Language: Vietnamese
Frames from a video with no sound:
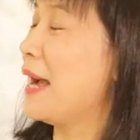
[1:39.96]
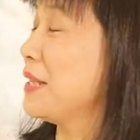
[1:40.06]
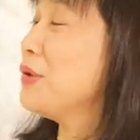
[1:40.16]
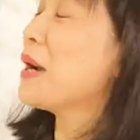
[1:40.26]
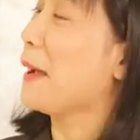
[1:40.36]
khá
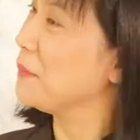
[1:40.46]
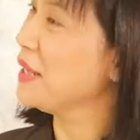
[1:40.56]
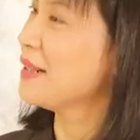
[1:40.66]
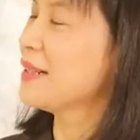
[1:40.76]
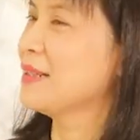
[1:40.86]
nhiều khác
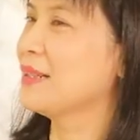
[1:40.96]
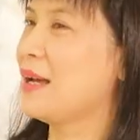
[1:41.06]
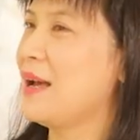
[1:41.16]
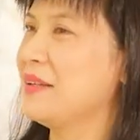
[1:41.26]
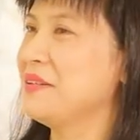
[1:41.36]
biệt
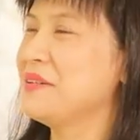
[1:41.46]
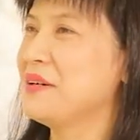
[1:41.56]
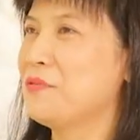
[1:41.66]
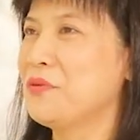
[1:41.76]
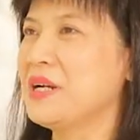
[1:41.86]
à,
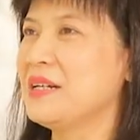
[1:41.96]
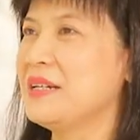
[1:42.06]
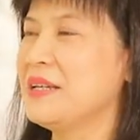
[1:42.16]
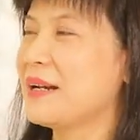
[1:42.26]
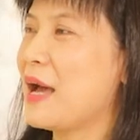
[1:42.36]
giữa phụ nữ
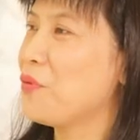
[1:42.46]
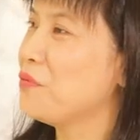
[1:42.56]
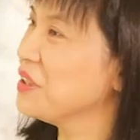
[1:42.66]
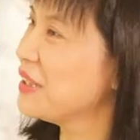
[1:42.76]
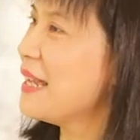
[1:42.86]
hiện đại của
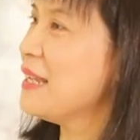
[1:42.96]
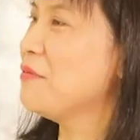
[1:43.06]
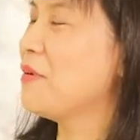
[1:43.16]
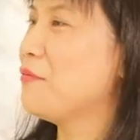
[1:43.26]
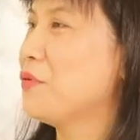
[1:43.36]
phương Tây
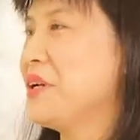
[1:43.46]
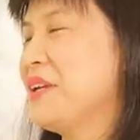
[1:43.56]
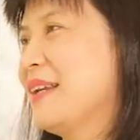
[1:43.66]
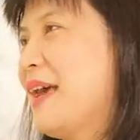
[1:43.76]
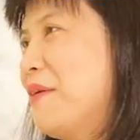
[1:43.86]
và phụ nữ
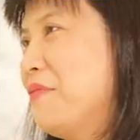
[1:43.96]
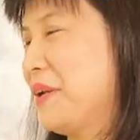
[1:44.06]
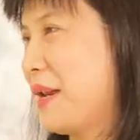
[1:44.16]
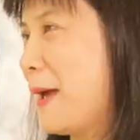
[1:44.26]
hiện đại Việt